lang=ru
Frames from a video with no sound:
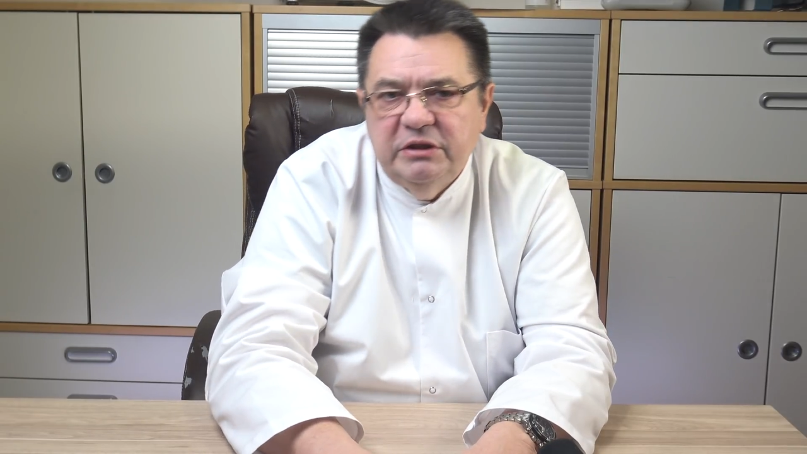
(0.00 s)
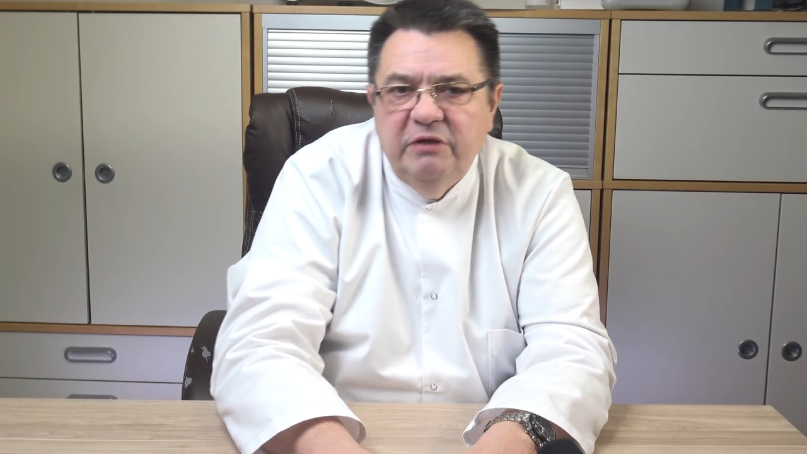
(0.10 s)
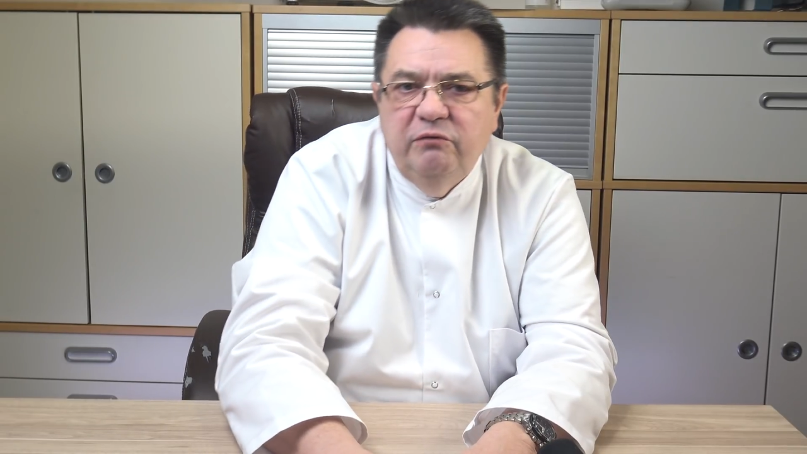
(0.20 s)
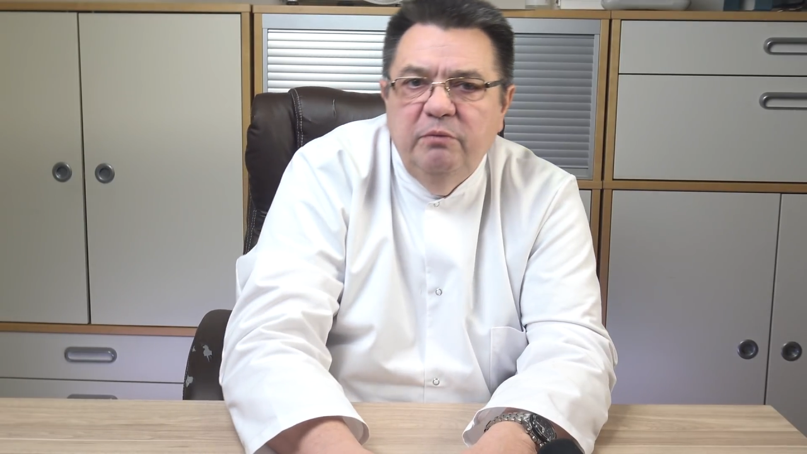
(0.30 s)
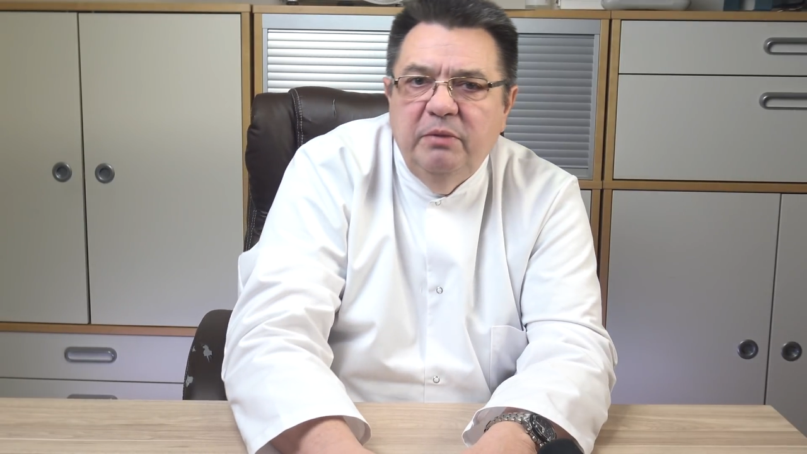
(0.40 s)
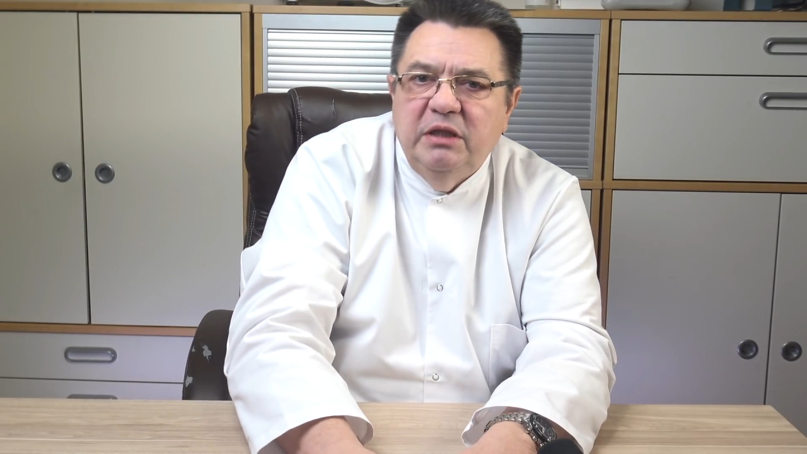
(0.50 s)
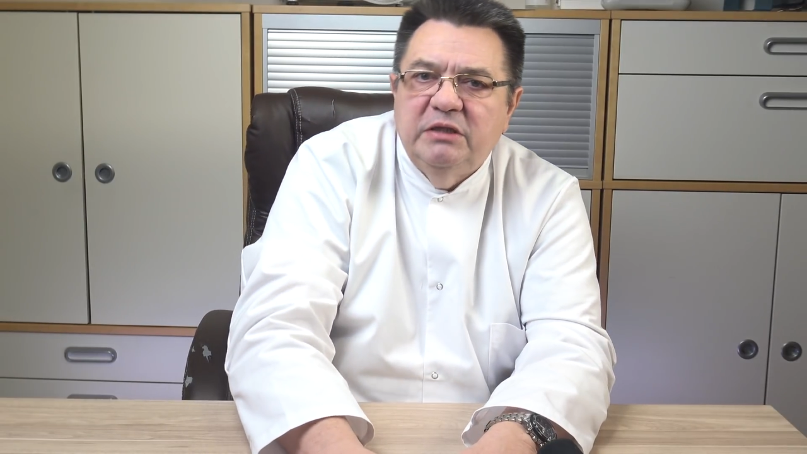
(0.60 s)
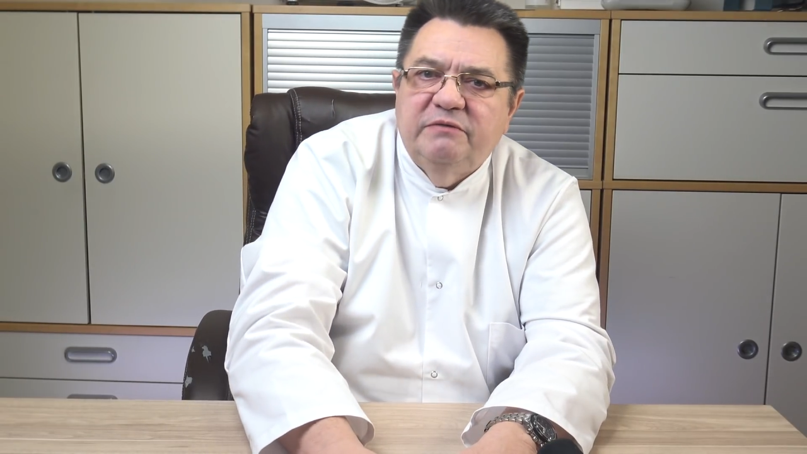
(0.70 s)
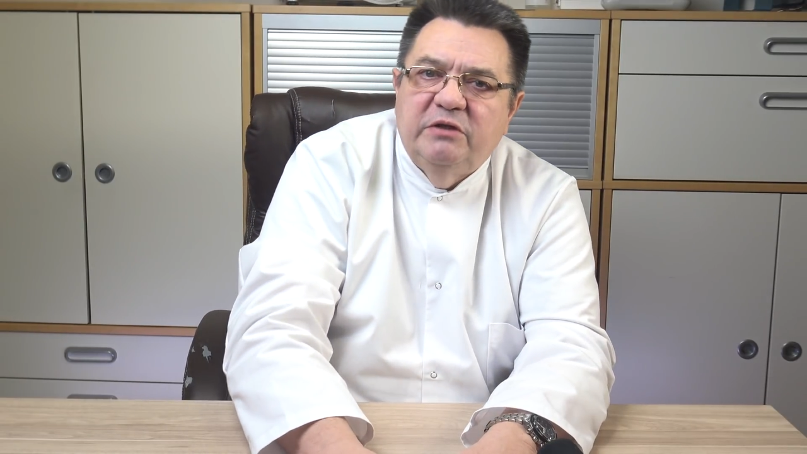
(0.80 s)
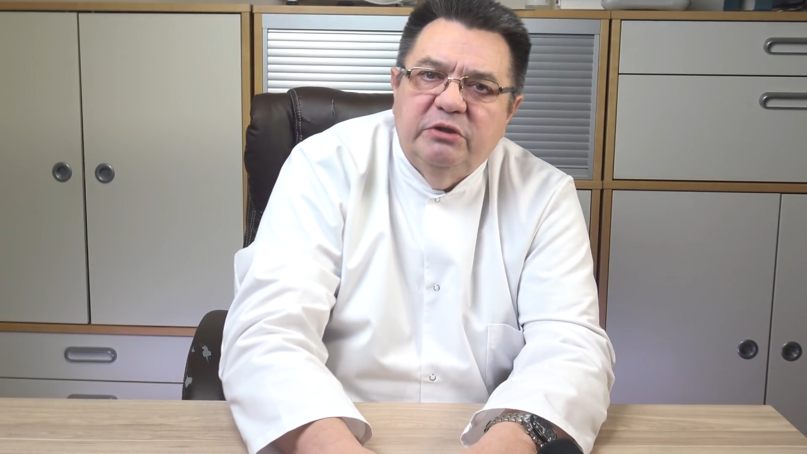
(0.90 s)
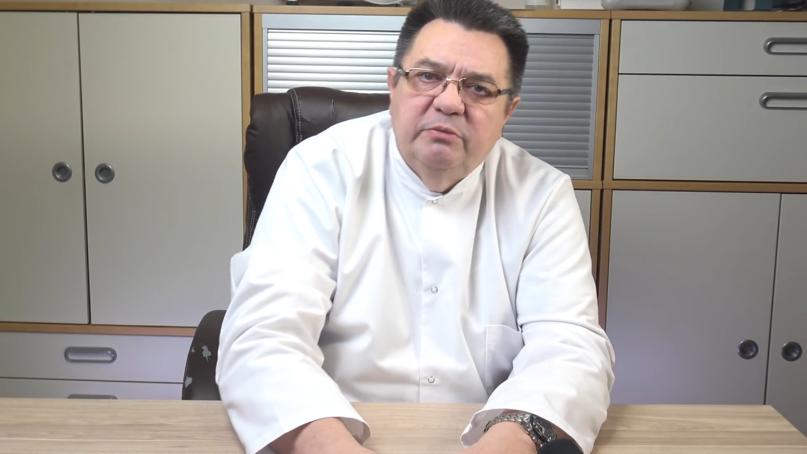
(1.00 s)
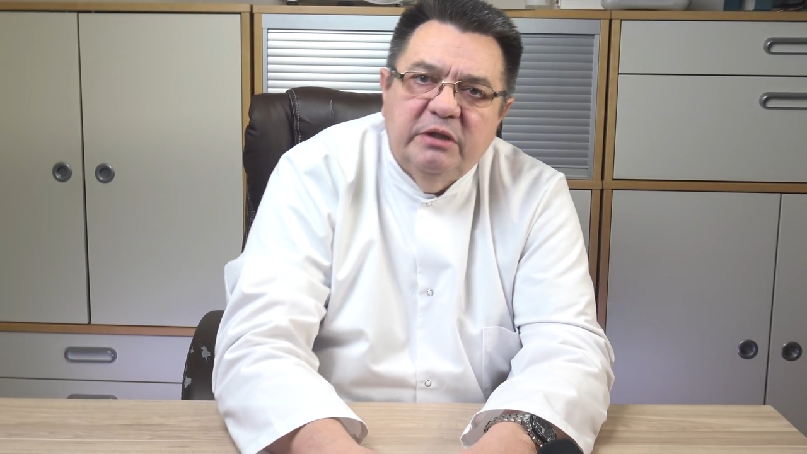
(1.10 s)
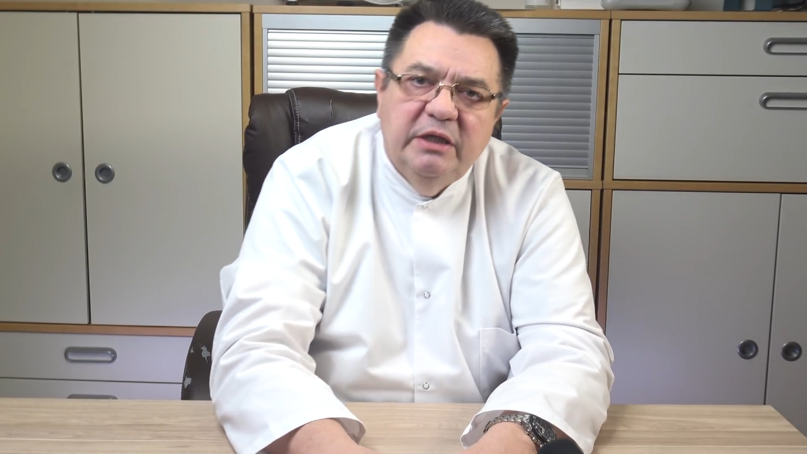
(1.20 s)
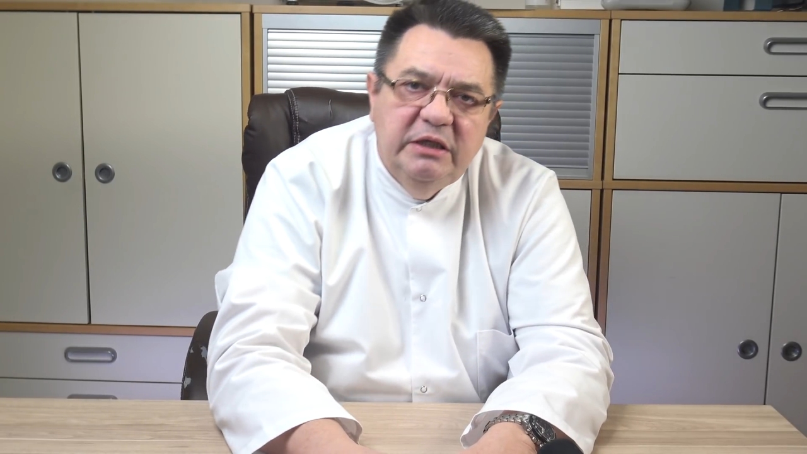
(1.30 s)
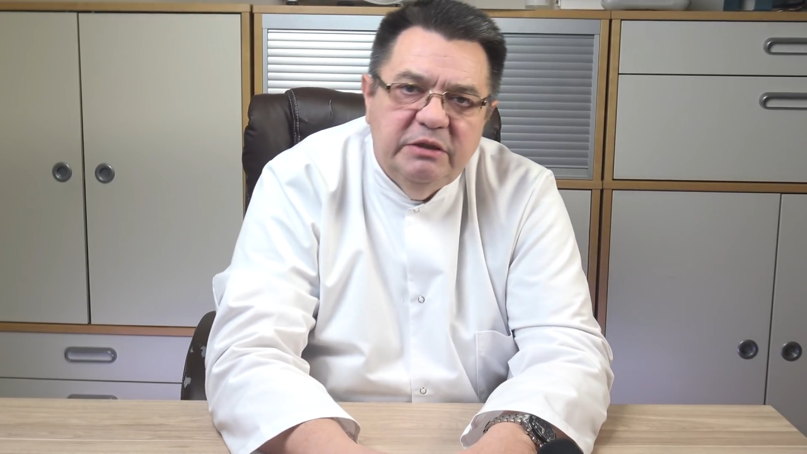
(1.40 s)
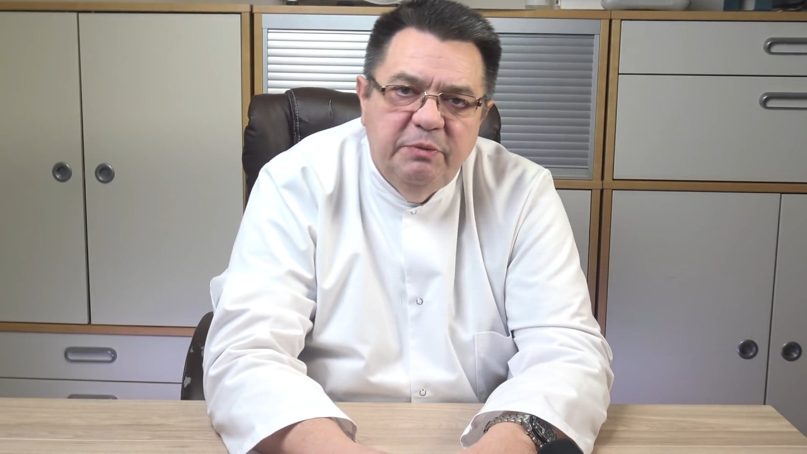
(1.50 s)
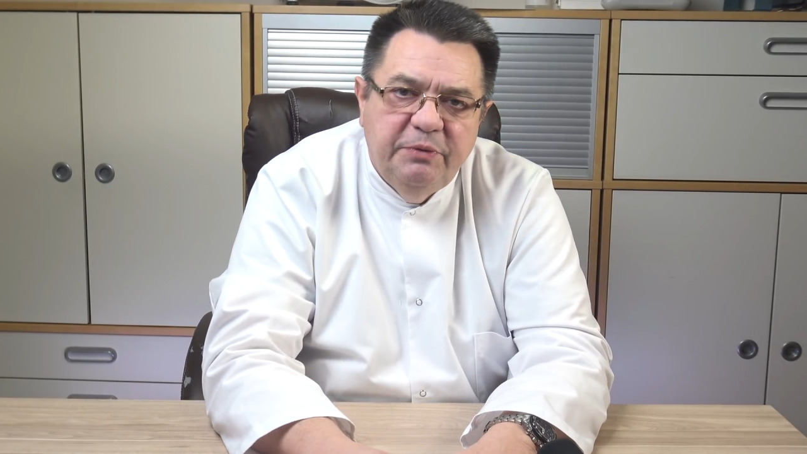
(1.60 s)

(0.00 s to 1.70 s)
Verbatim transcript: солевой баланс в нашем организме,